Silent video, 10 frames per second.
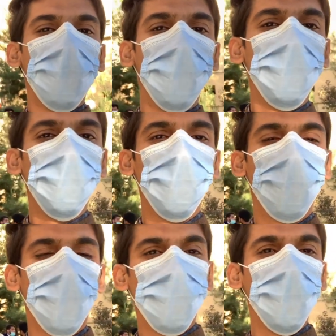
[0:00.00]
जी
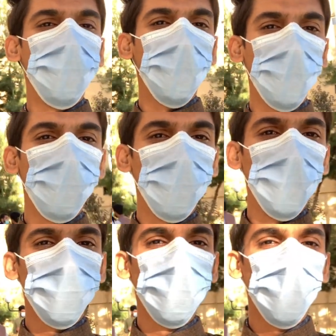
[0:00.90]
और अभी हम आए हुए
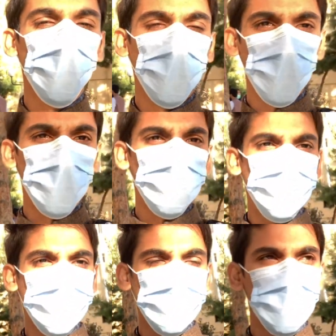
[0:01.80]
वीडियो शूट करने के लिए
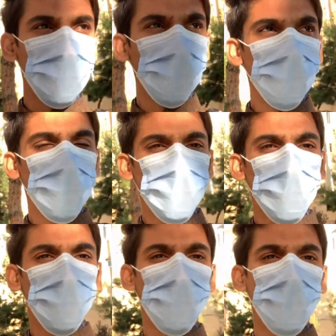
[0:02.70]
यूनिवर्सिटी
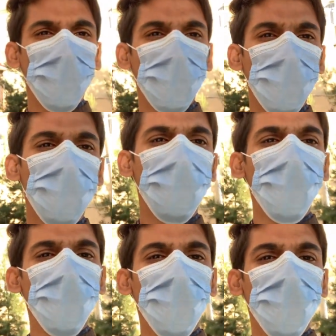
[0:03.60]
के लिए
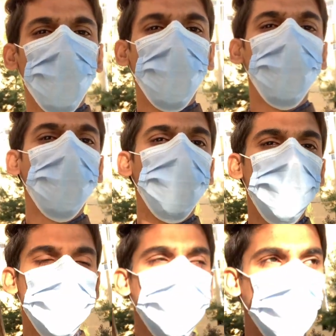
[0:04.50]
क्योंकि उसके
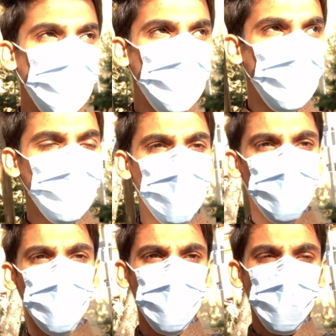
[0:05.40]
पेजेस वगैरह पे लगानी
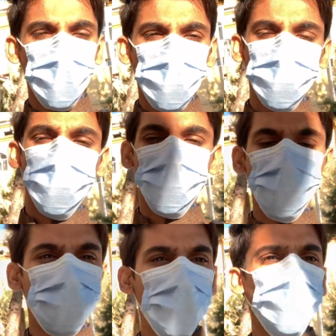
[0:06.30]
है तो
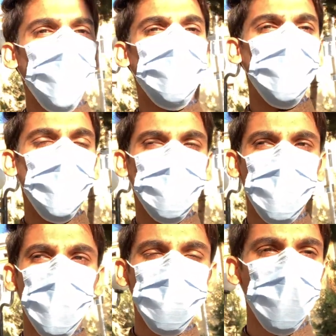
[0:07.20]
इसके बाद जी
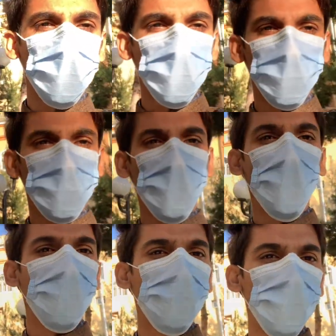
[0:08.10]
नाश्ते का सीन है सुना
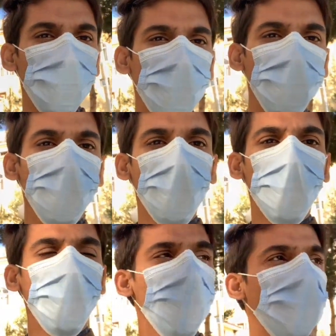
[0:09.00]
हलवा पूरी बनी हुई है
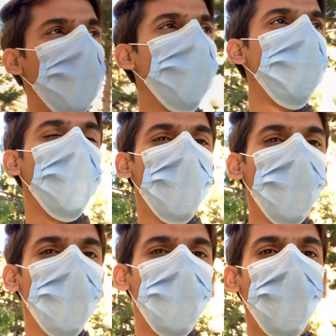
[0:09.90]
नाश्ता
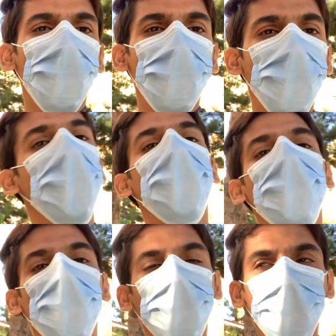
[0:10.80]
करेंगे और फिर घर
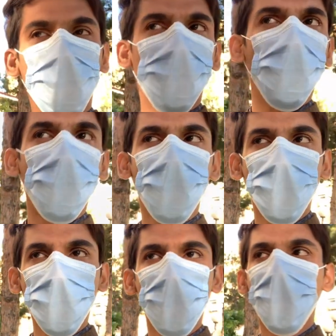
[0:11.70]
और घर कॉल
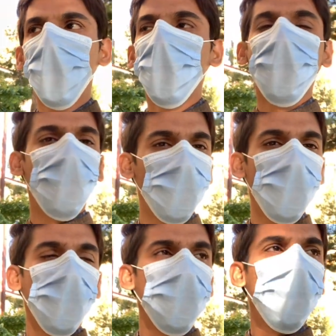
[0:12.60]
करेंगे घर
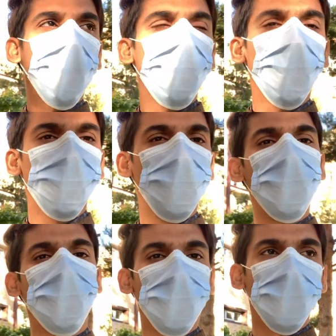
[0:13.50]
कॉल करने के बाद फिर
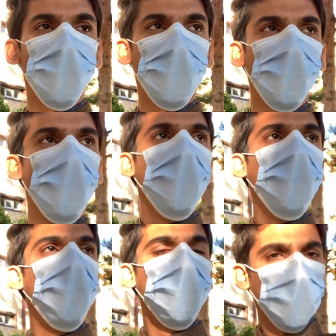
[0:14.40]
जी सो जाएंगे
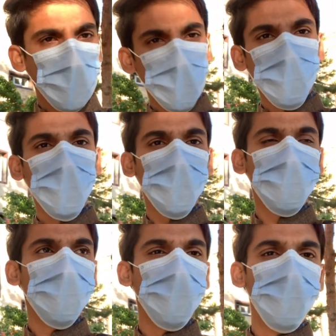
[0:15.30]
और अगेन मेरी तरफ
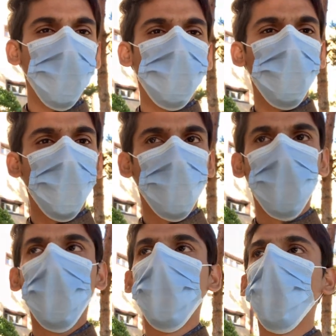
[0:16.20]
से सबको ईद मुबारक
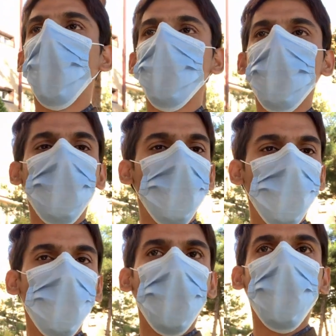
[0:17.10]
आज ईद का
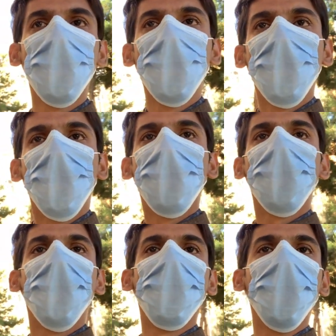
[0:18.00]
दिन है अल्लाह
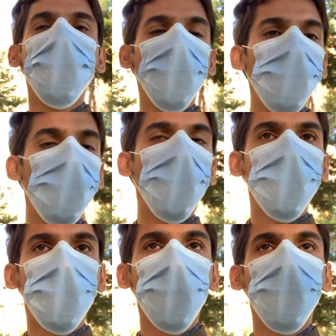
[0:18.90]
ताला हमारी जो भी
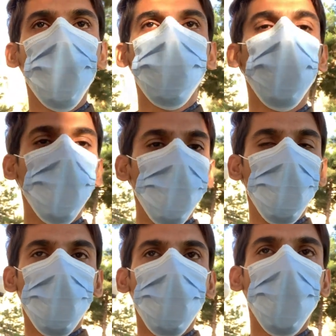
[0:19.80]
इबादत की हुई है उसको कबूल
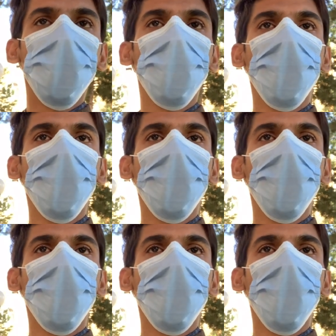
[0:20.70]
फरमाए